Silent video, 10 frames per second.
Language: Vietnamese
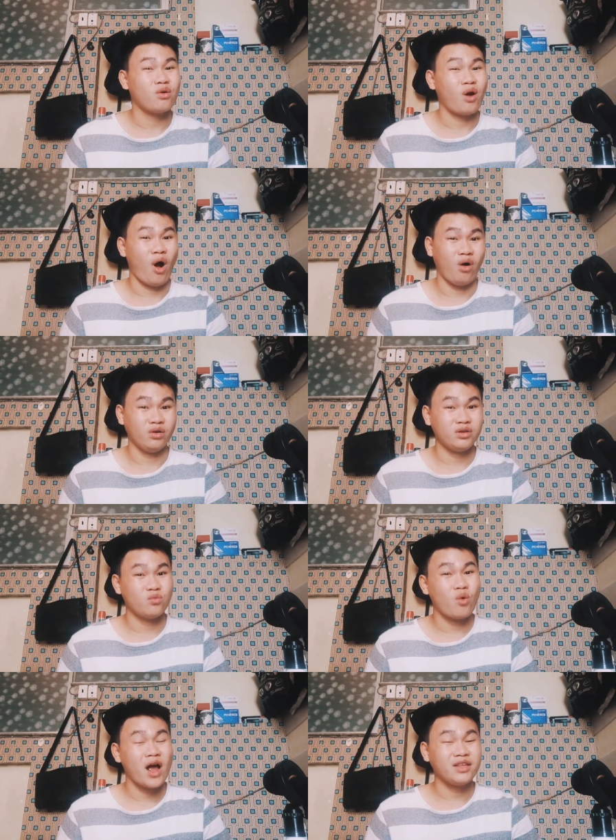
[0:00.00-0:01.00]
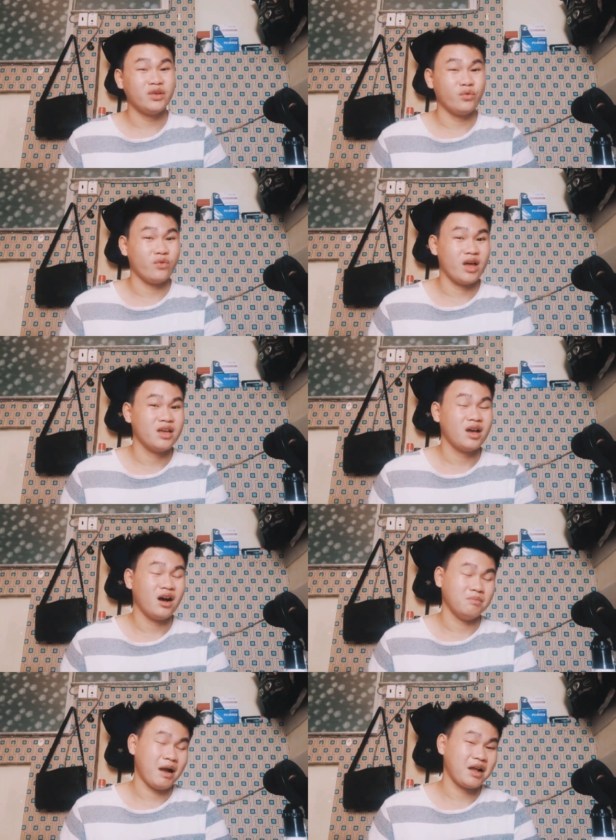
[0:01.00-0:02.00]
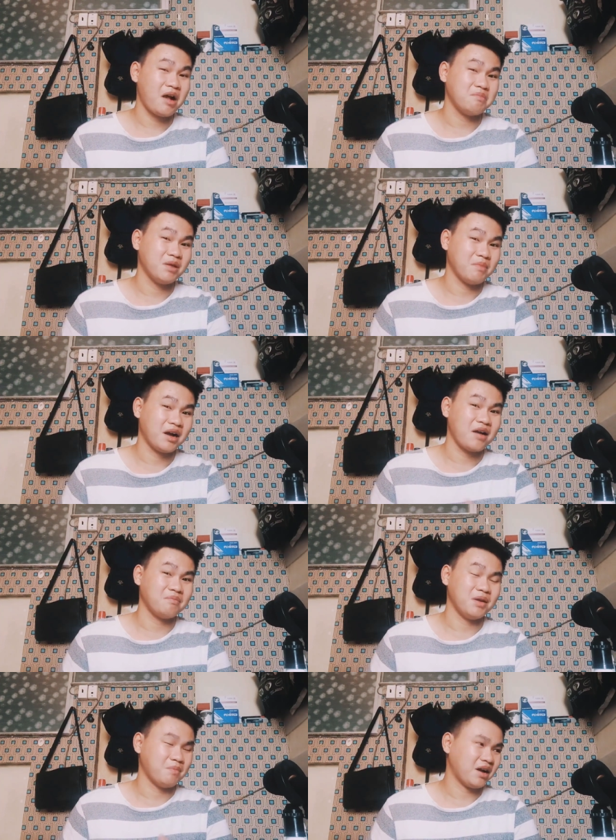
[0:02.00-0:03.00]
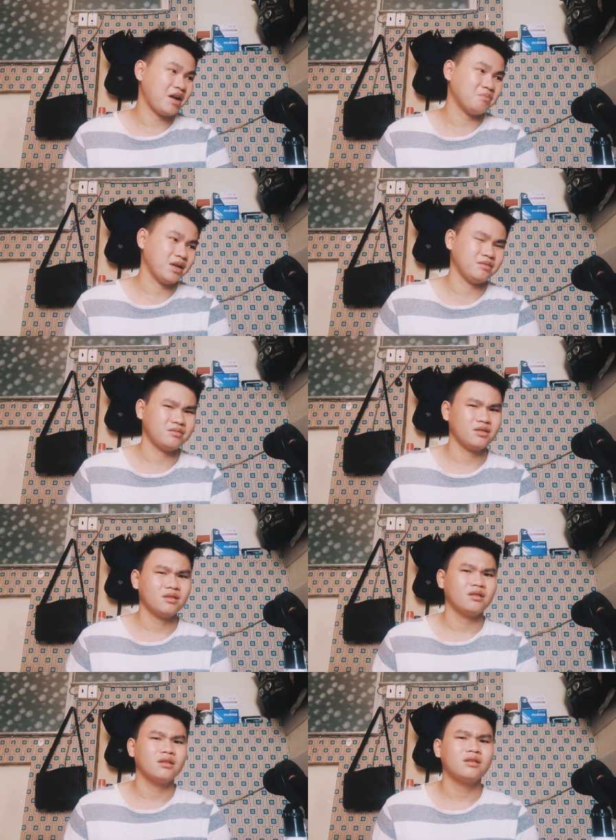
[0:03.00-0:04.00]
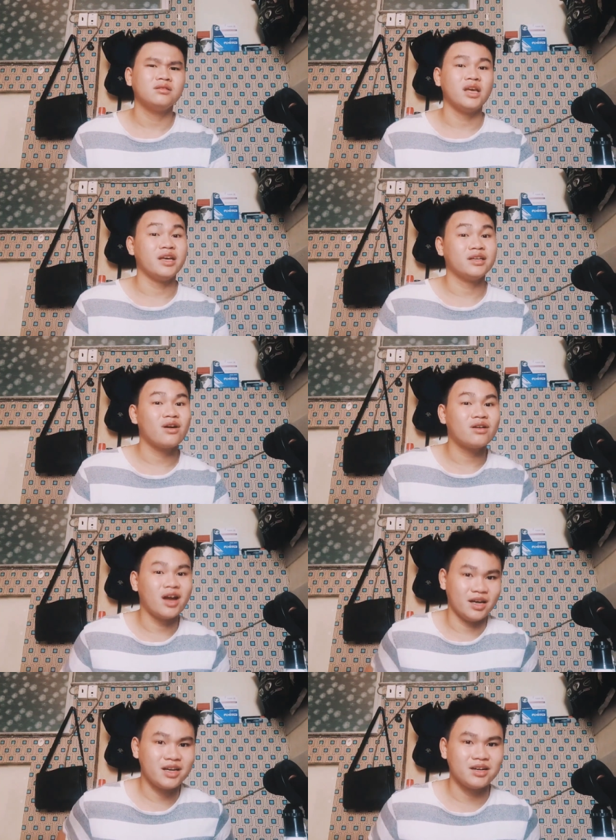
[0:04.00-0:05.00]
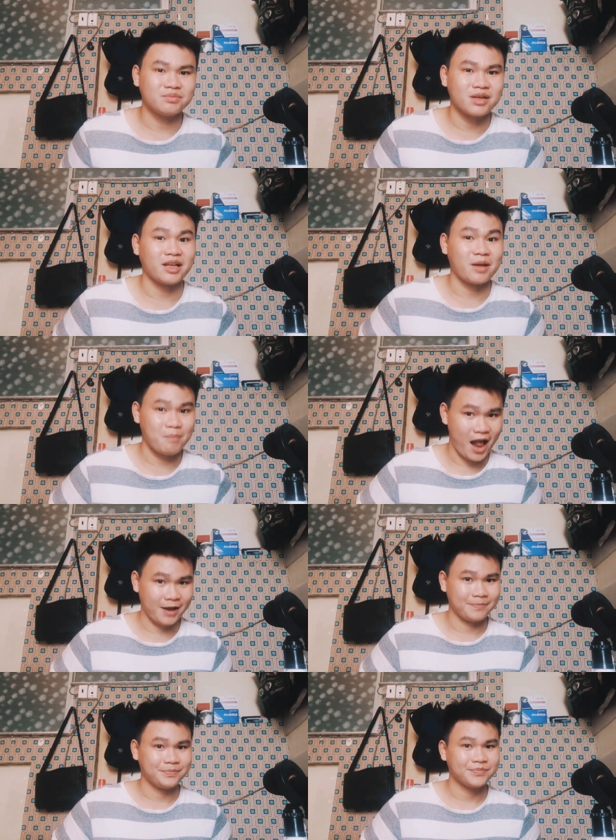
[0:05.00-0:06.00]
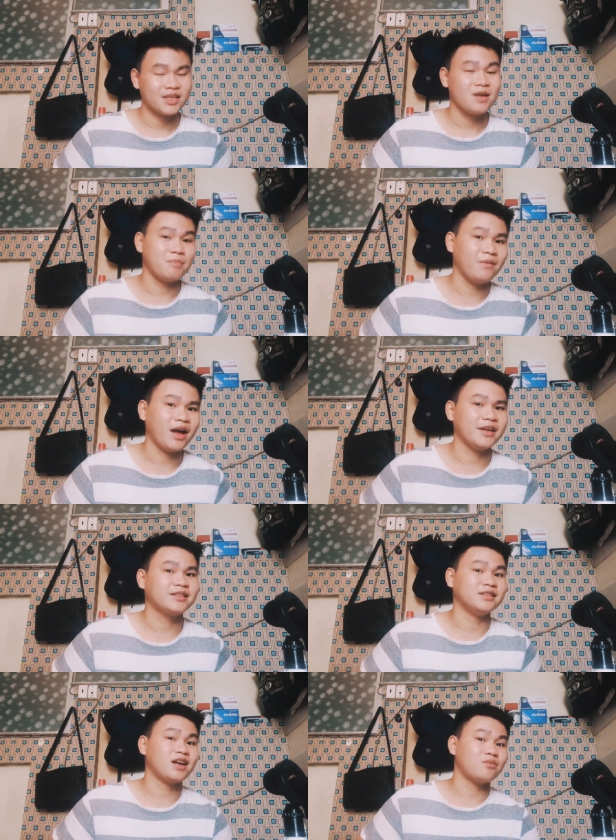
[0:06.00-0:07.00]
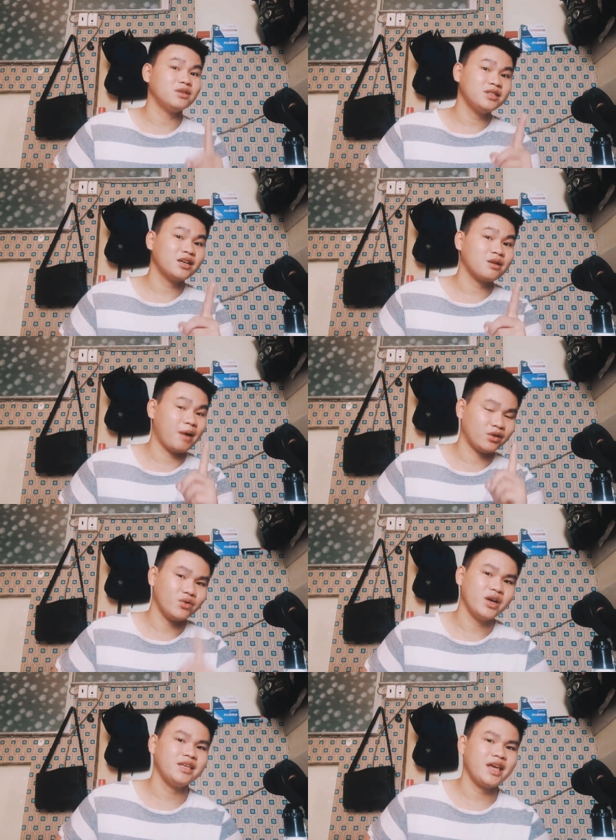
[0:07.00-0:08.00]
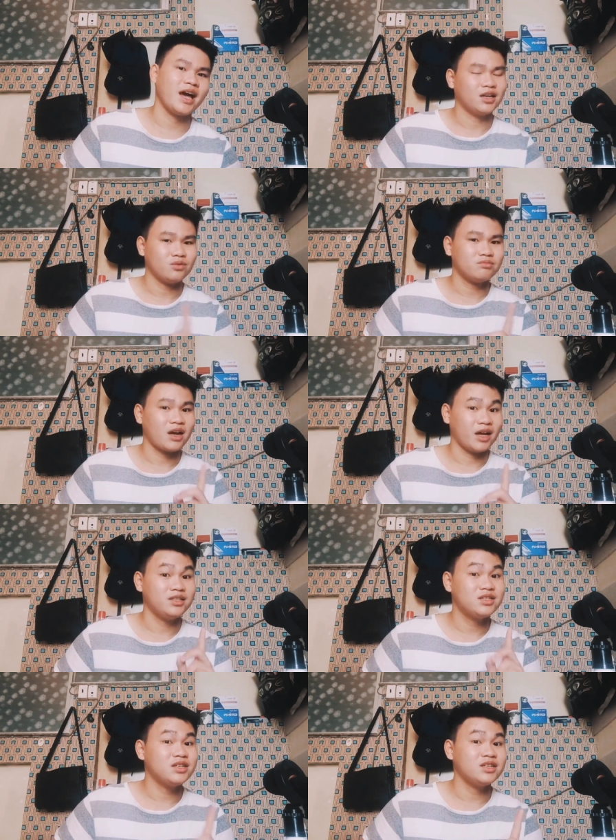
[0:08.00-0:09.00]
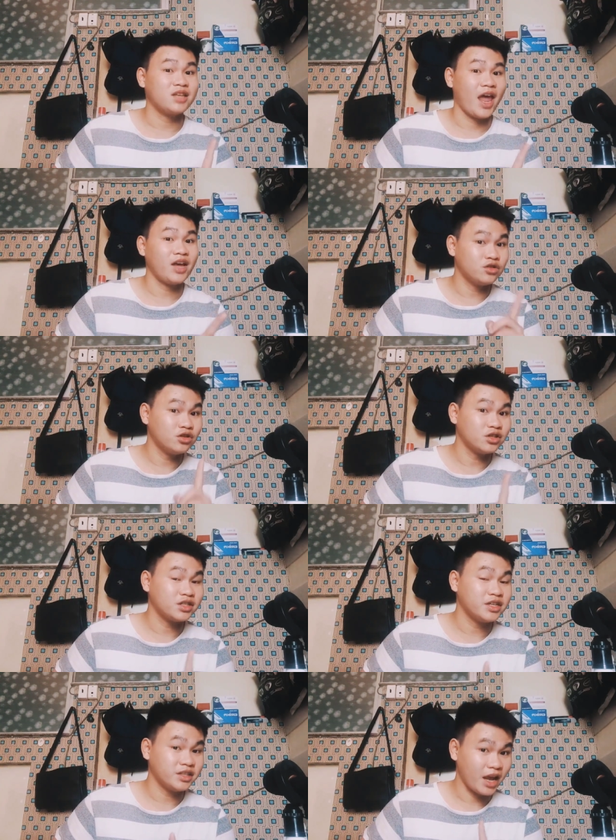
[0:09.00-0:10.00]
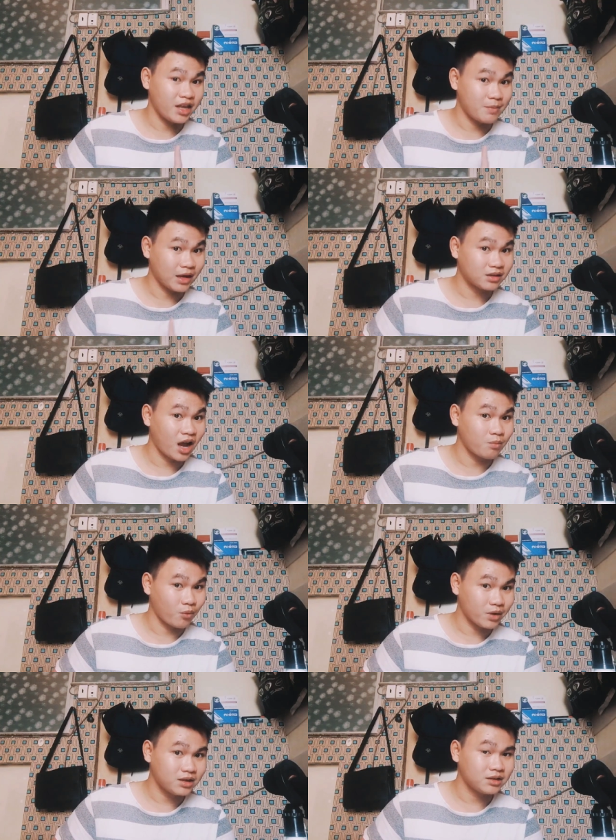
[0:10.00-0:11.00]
hỏi quá nhiều về ừ bản thân mình, bản thân mình, bản thân mình. Vậy có lợi ích không các bạn? Bởi vậy từ không thứ nhất các bạn lưu ý nha, là chúng ta hãy chia sẻ, vừa chia sẻ về bản thân một ít,